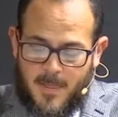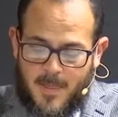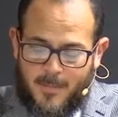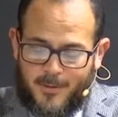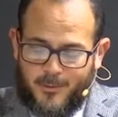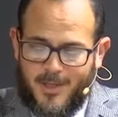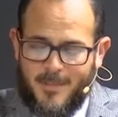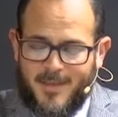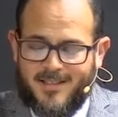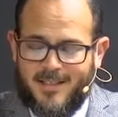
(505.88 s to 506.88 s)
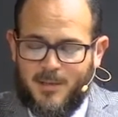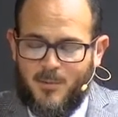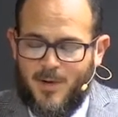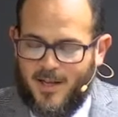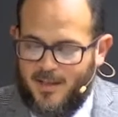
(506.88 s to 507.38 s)
Las personas más
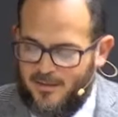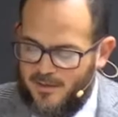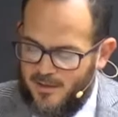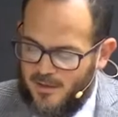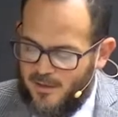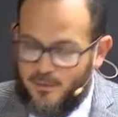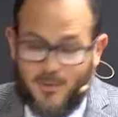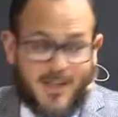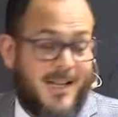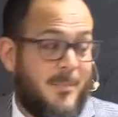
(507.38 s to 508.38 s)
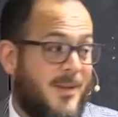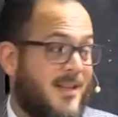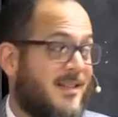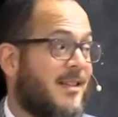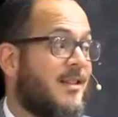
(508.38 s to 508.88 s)
atribuladas son las que
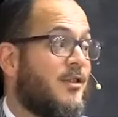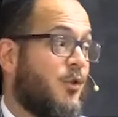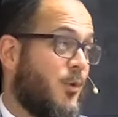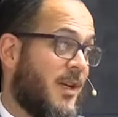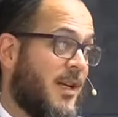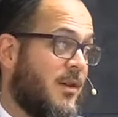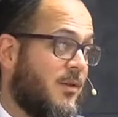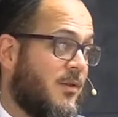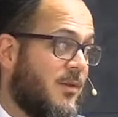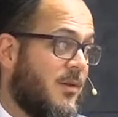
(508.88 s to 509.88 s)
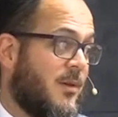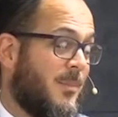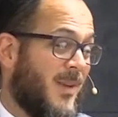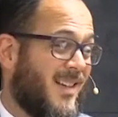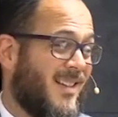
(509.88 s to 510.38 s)
piensan solo en ellos.
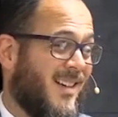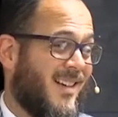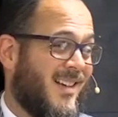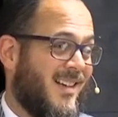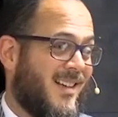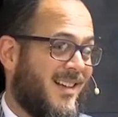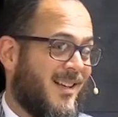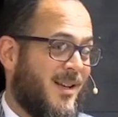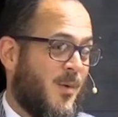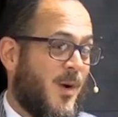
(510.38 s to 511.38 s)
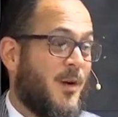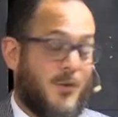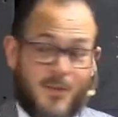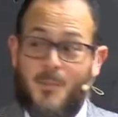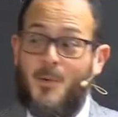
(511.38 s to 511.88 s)
Piensa cuando
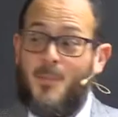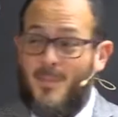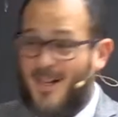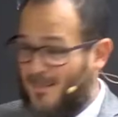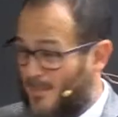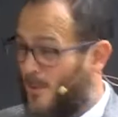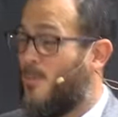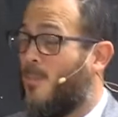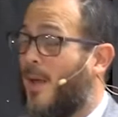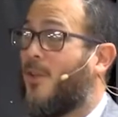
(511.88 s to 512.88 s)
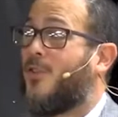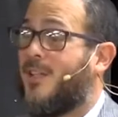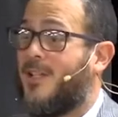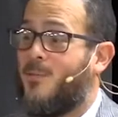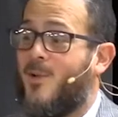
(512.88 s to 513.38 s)
estamos más preocupados y
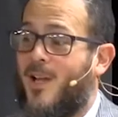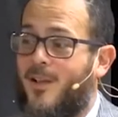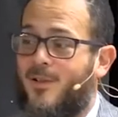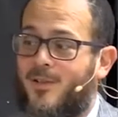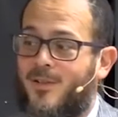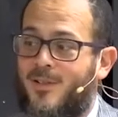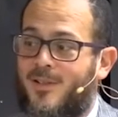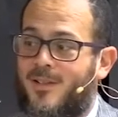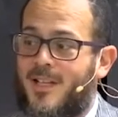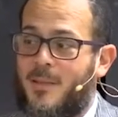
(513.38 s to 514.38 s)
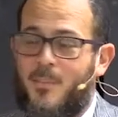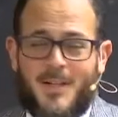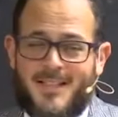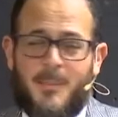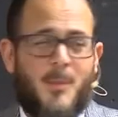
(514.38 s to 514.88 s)
atribulados, es
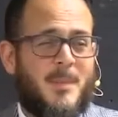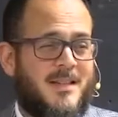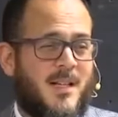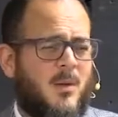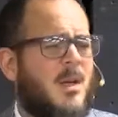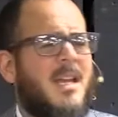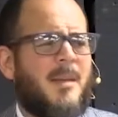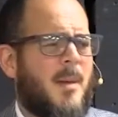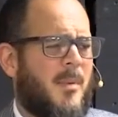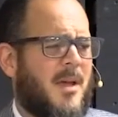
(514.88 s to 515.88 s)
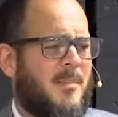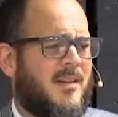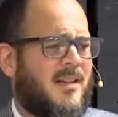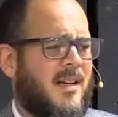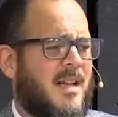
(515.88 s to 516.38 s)
porque estamos pensando, ¿qué me puede
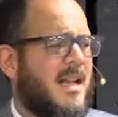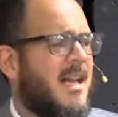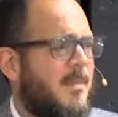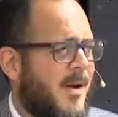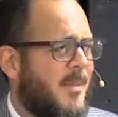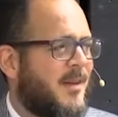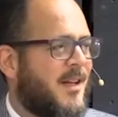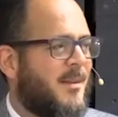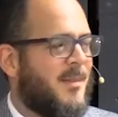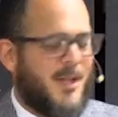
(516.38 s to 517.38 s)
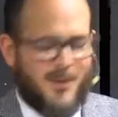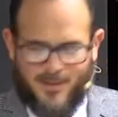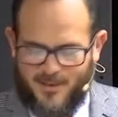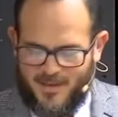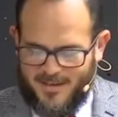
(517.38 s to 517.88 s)
pasar? ¿Qué le puede pasar a mi
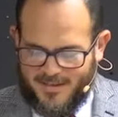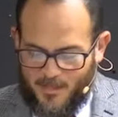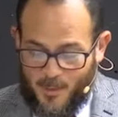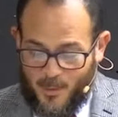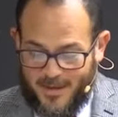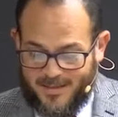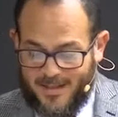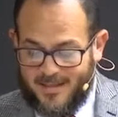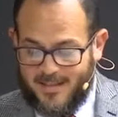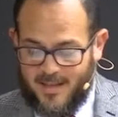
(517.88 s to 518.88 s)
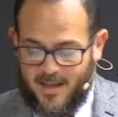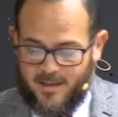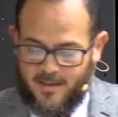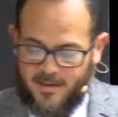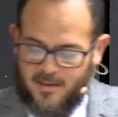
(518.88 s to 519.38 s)
hijo? Estamos con esa ansiedad.